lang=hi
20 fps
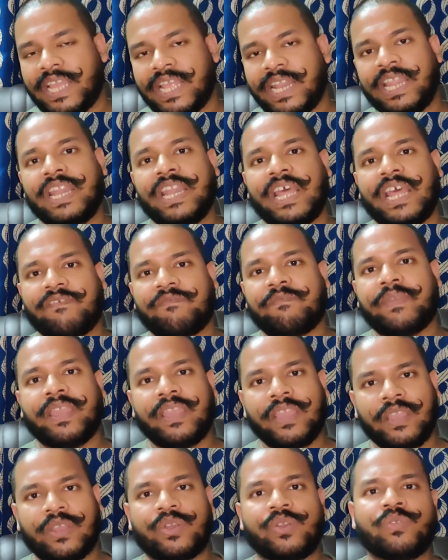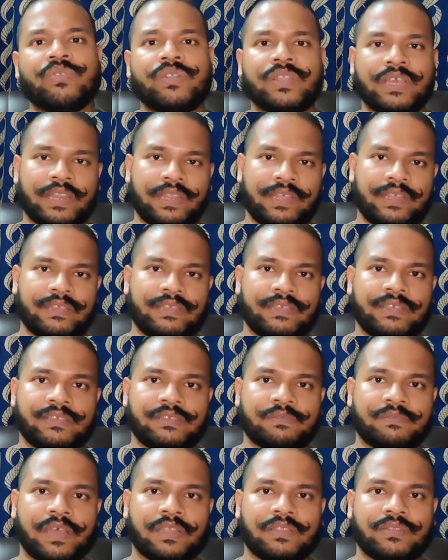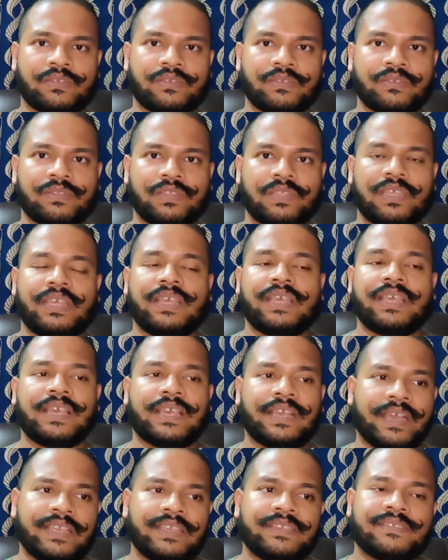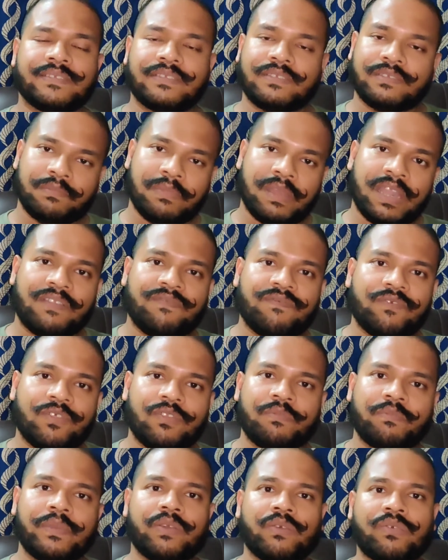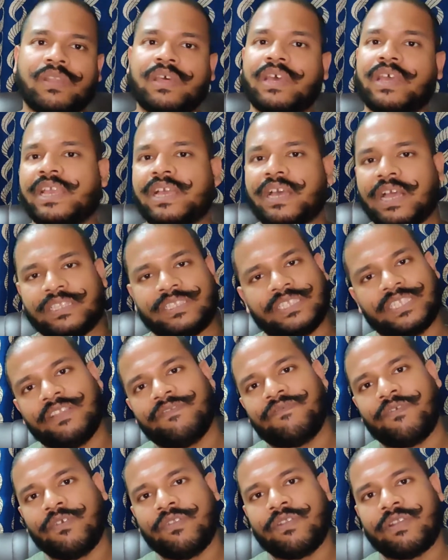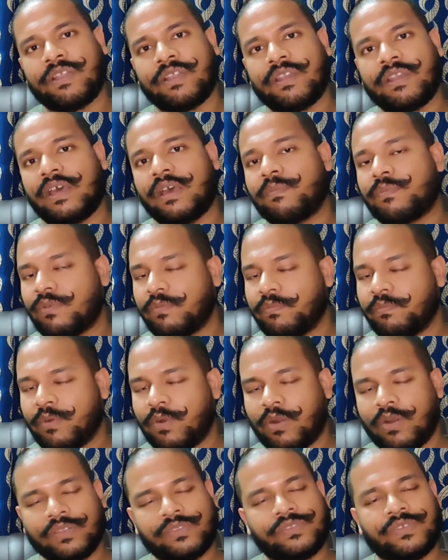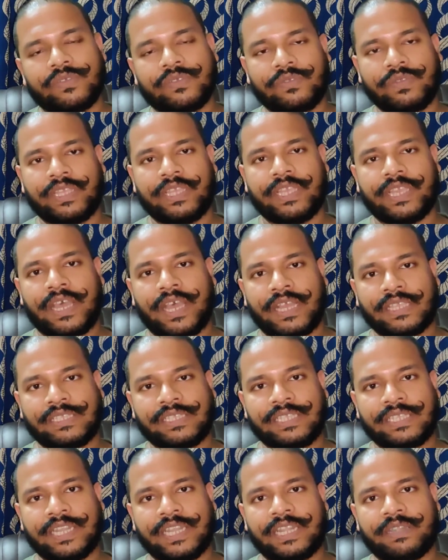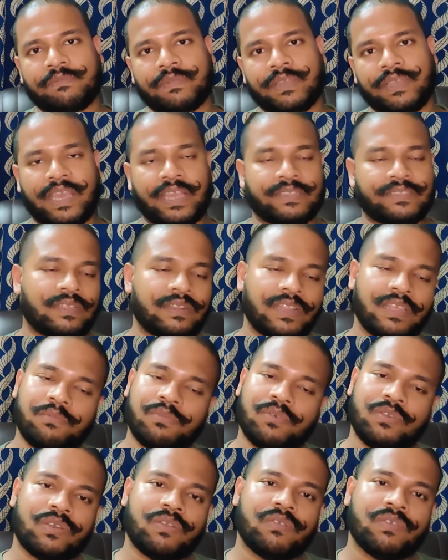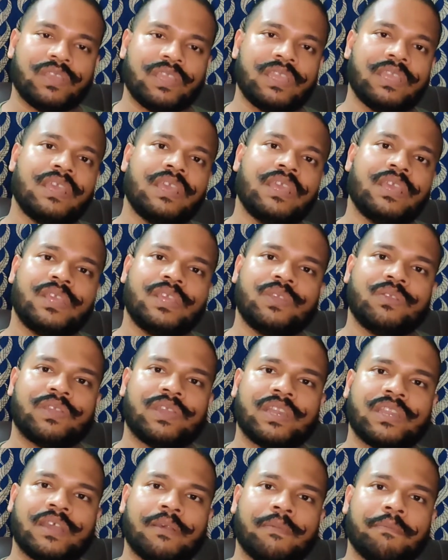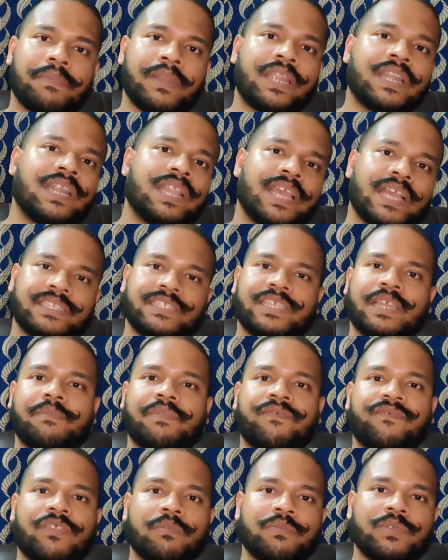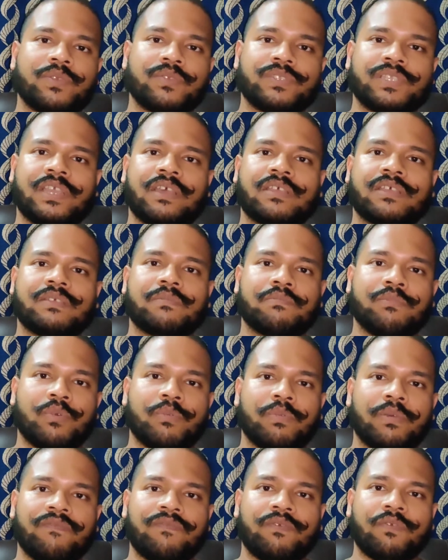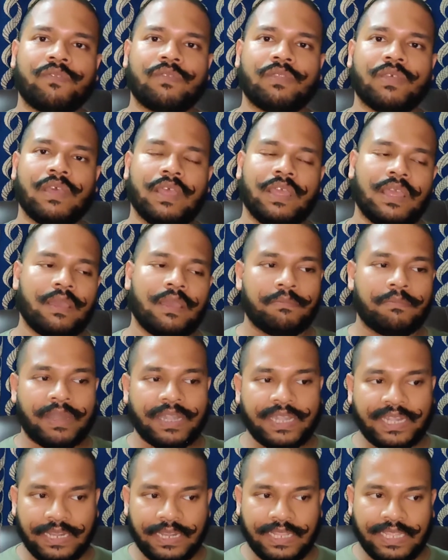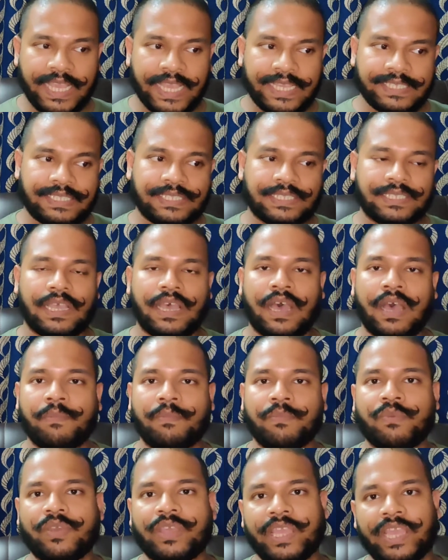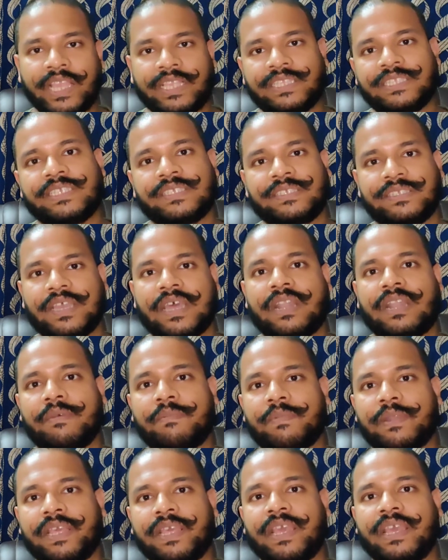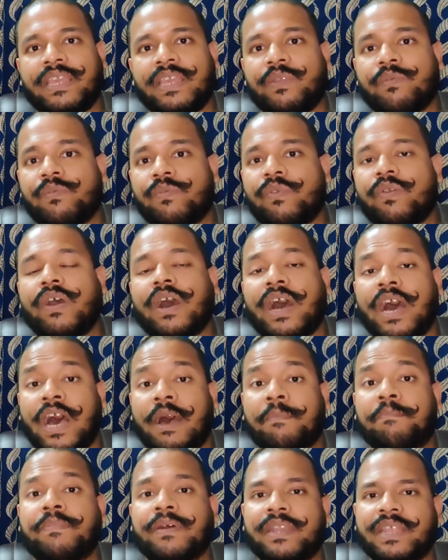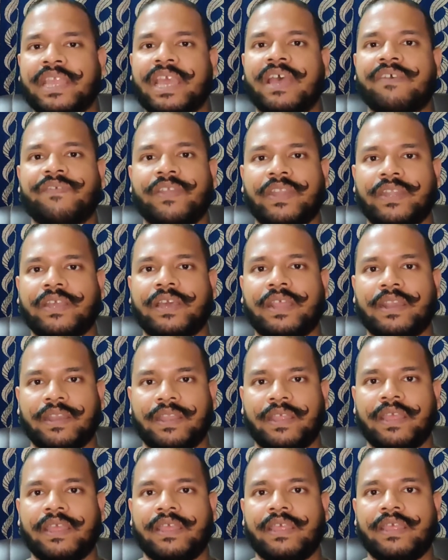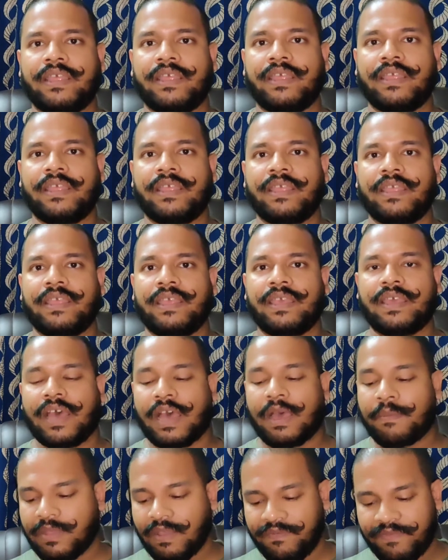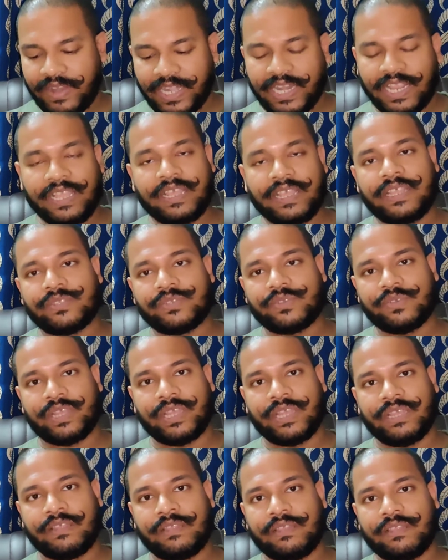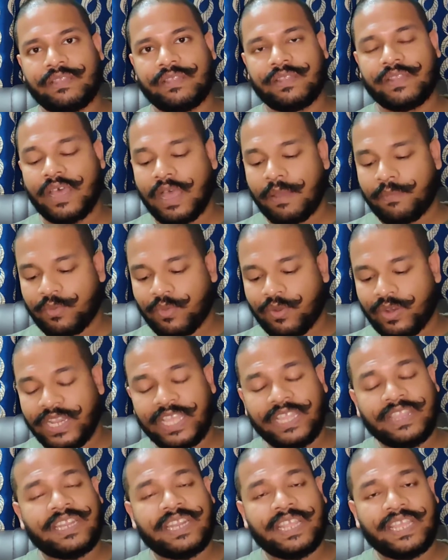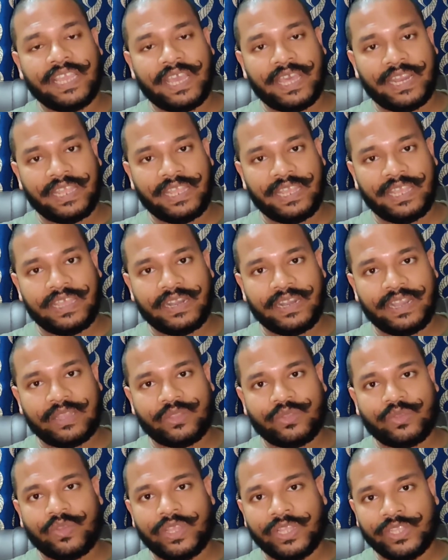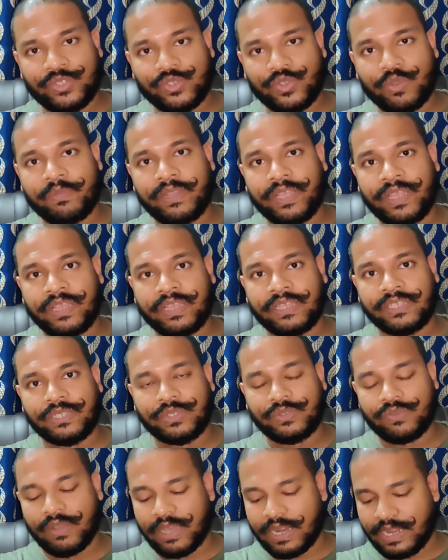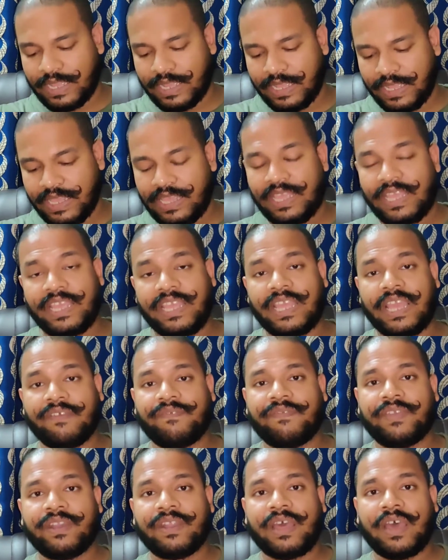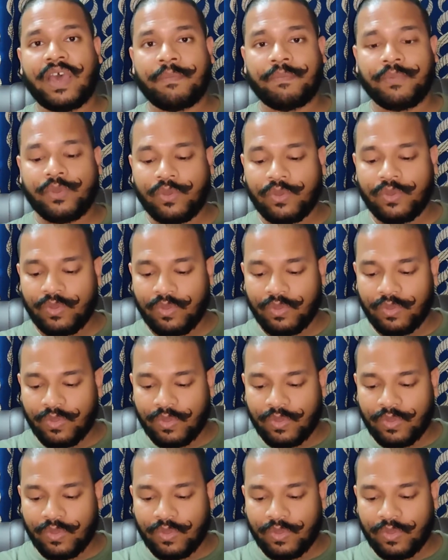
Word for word: डेली लाइफ में इंक्लूड करें इस बात को गाइस स्मार्टफोन में होना एक अच्छी फ़ोन रखना आपको बहुत ज़रूरी है आज की डेट में ऐसा नहीं बोल रहा हूं कि यू कैन कम्प्लीटली एग्जेम्प्ट फ्रॉम यूजिंग अ मोबाइल फ़ोन बट यस आपको एक चीज़ जानना पड़ेगा कि वो आप पर क्या अफेक्ट कर रहा है आपका वेट इंक्रीज हो रहा है आपको नींद नहीं आ रही है रात को इंजोमिया का इश्यू आ रहा है या फिर आपको